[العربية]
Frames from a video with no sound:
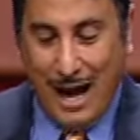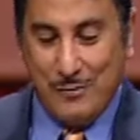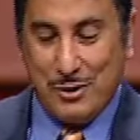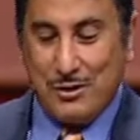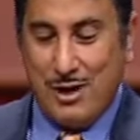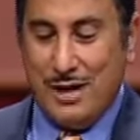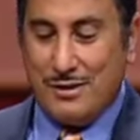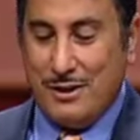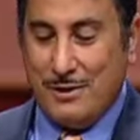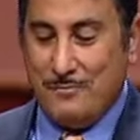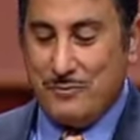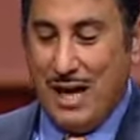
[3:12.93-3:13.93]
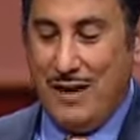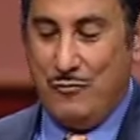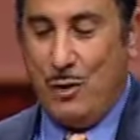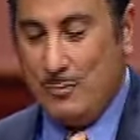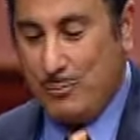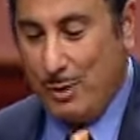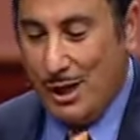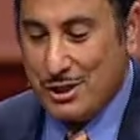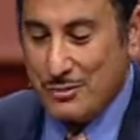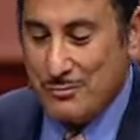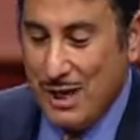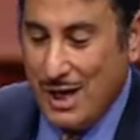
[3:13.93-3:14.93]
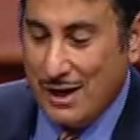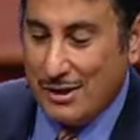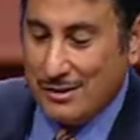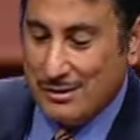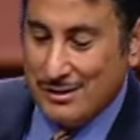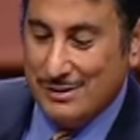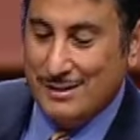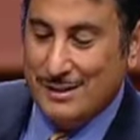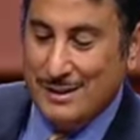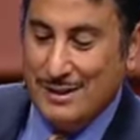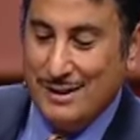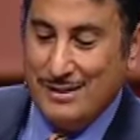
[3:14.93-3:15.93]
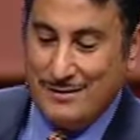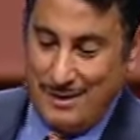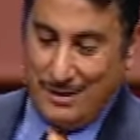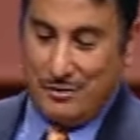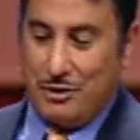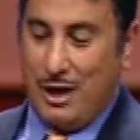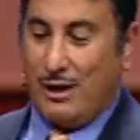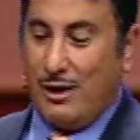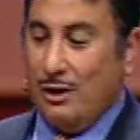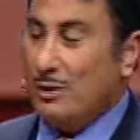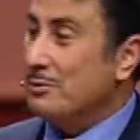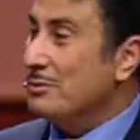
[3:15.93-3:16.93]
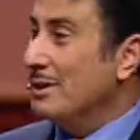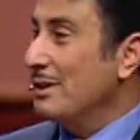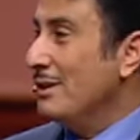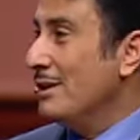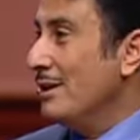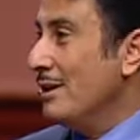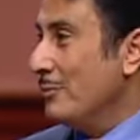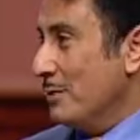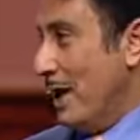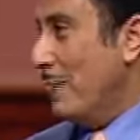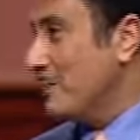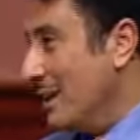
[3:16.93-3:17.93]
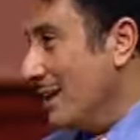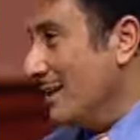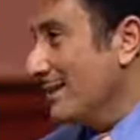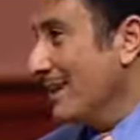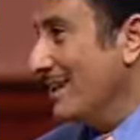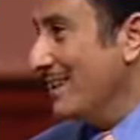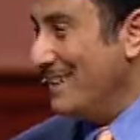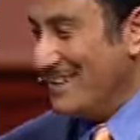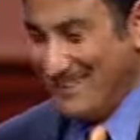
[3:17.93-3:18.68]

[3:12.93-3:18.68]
أنا أفضل يجيني برعم وردة عن نقلة ورد بعد ما أموت